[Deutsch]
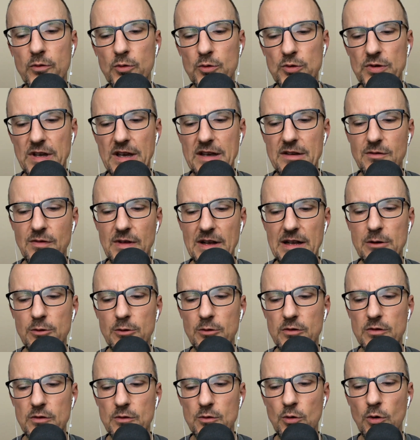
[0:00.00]
und
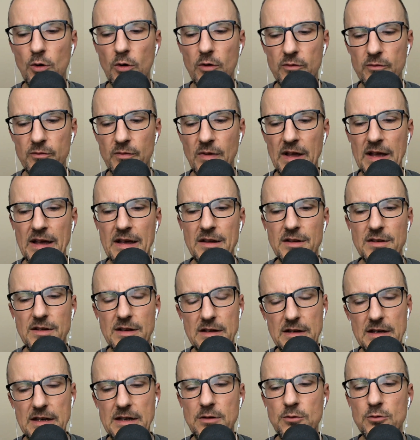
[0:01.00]
Entwicklungskurven,
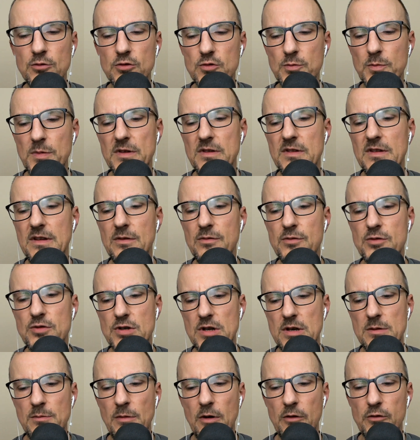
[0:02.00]
die nicht nur spezifisch
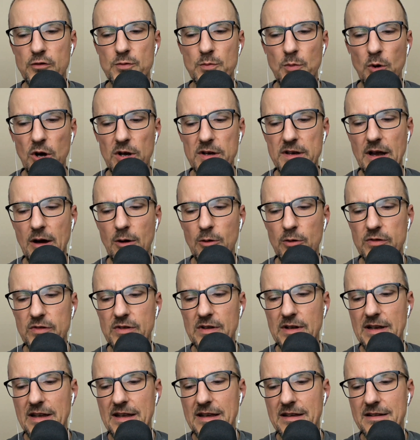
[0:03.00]
eben auf Sport
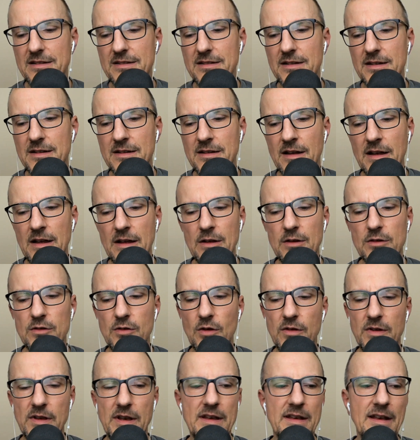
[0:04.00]
ausgelegt sind,
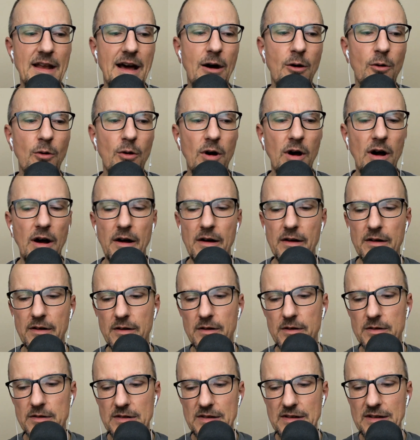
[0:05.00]
sondern auch
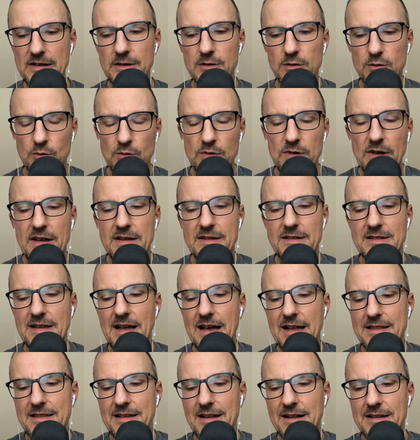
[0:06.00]
äh, die
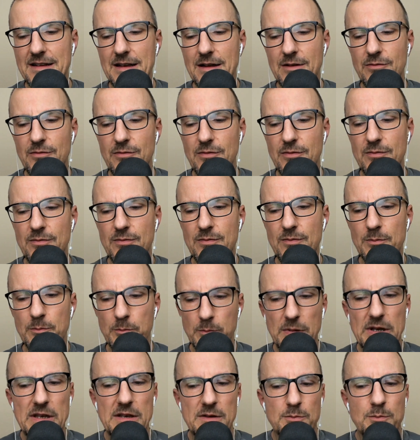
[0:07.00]
Gesundheitsdaten halt
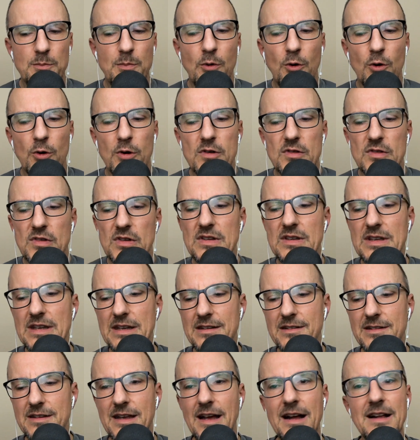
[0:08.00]
mit
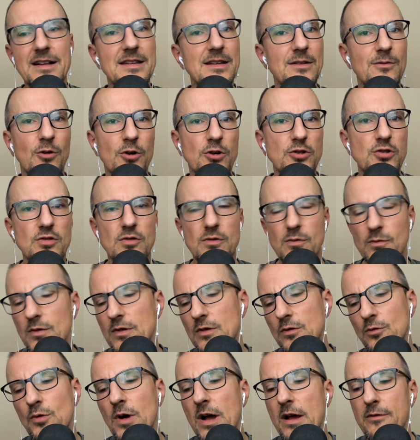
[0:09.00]
berücksichtigen, die halt die Watch
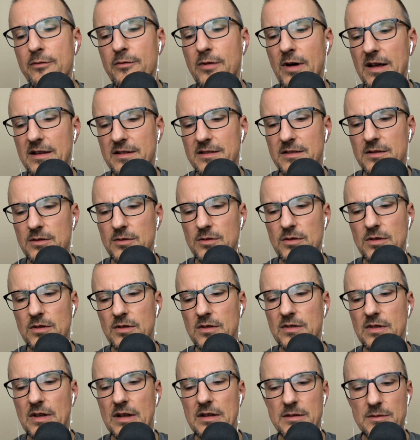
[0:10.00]
sowieso erfasst. Und
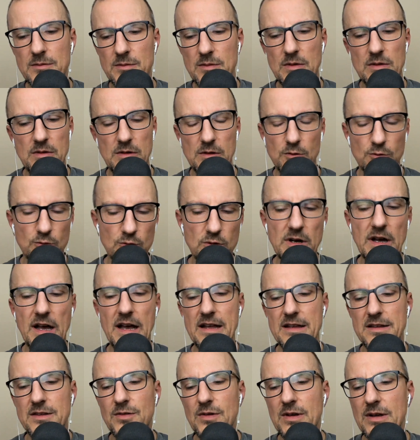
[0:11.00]
es ist halt die
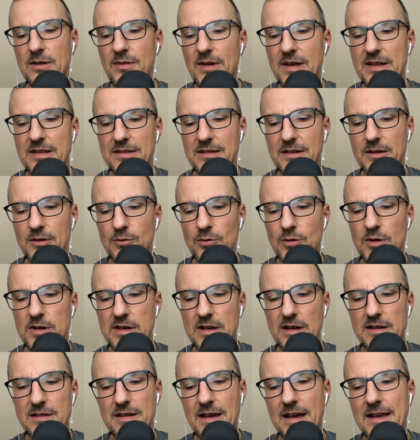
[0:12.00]
Ruheherzfrequenz
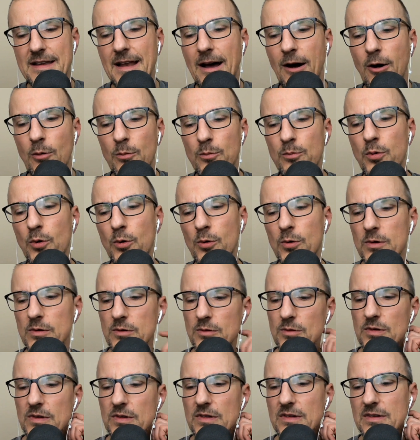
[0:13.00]
natürlich als ein
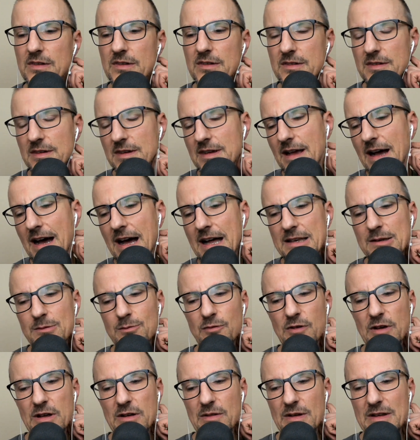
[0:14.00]
Hauptpunkt und es ist die
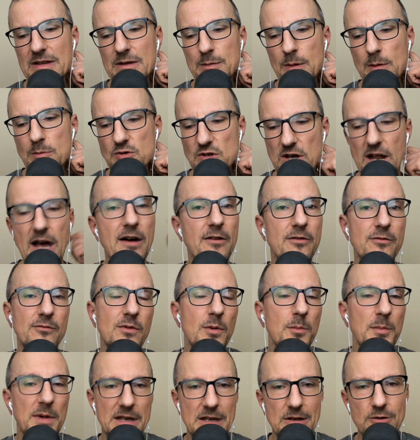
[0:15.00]
Atemfrequenz beim Schlafen,
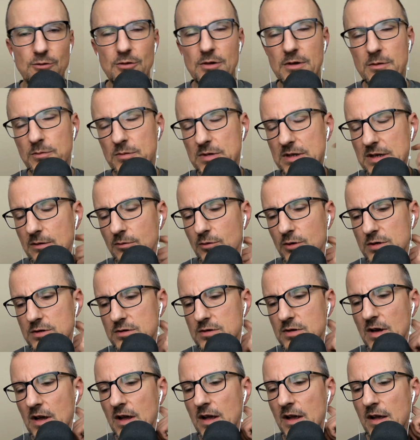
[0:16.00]
wenn man natürlich mit der
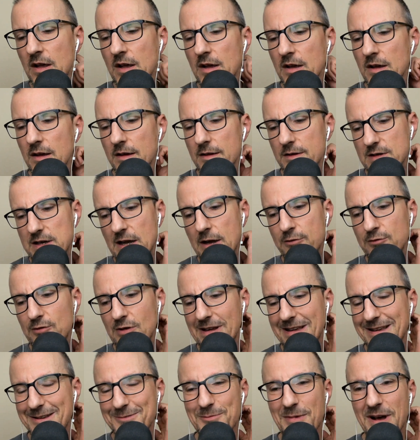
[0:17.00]
Watch
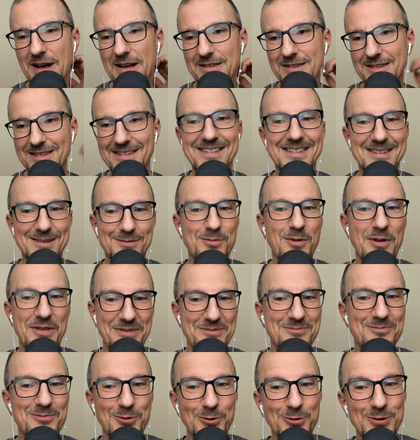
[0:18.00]
Schlaftracking macht. Das ist eine
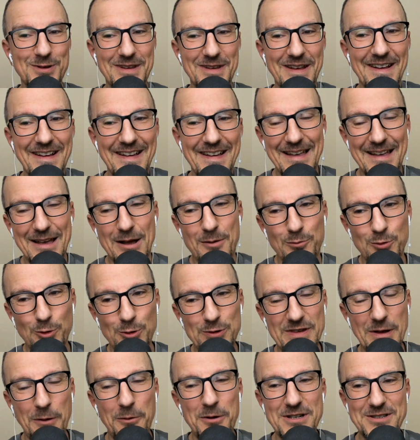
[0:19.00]
Blut,
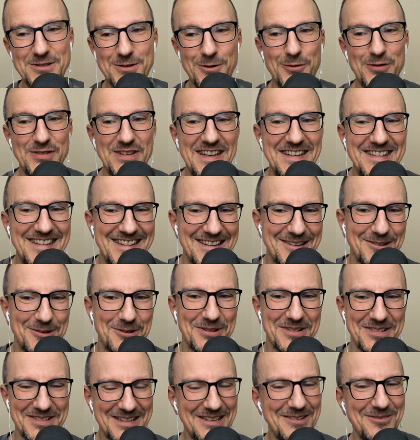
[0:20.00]

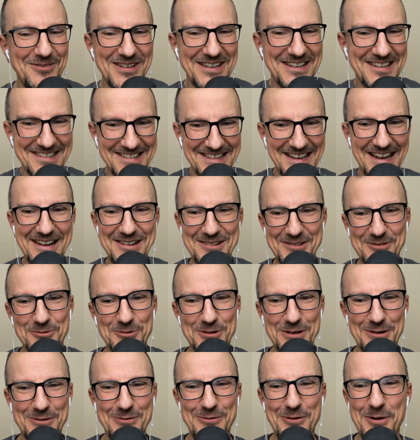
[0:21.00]
Blutsauerstoffsättigung, die wie gesagt
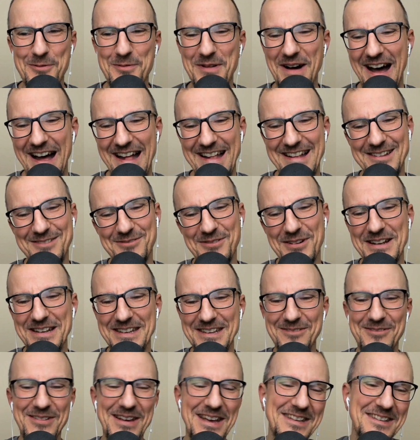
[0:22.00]
unter Vorbehalt, weil
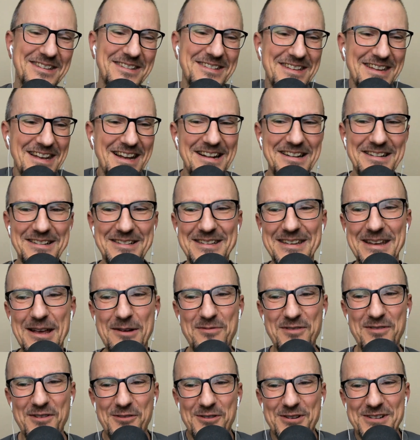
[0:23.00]
die Werte, die halt die
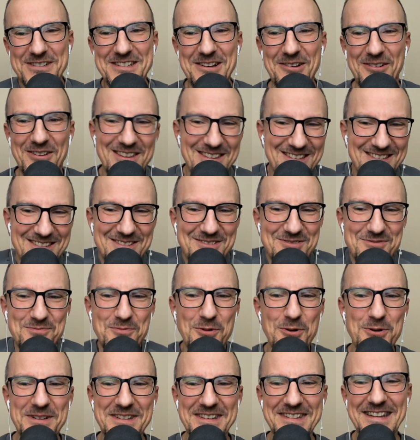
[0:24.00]
Apple Watch
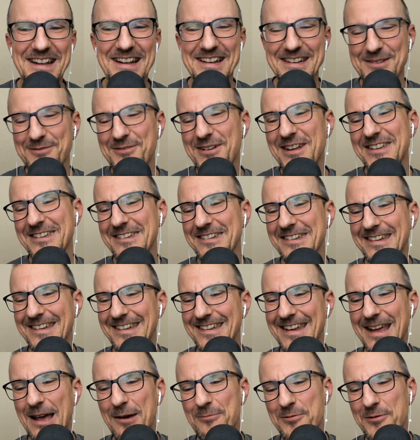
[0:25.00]
ausspuckt, sind halt die Werte, die
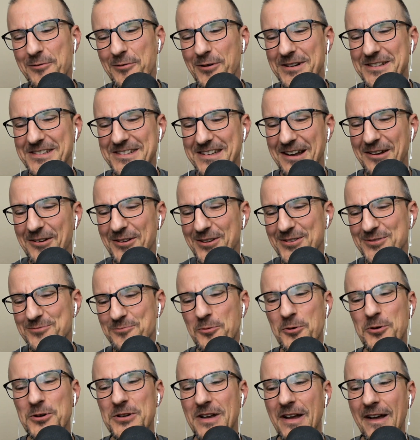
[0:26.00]
die Apple Watch
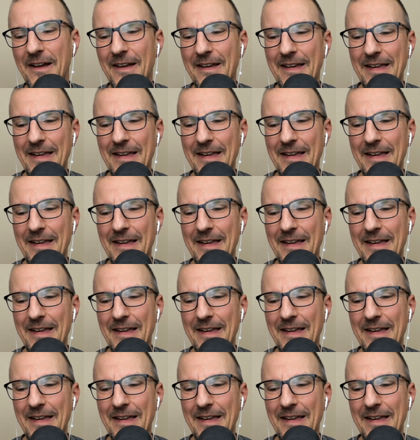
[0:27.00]
ausspuckt.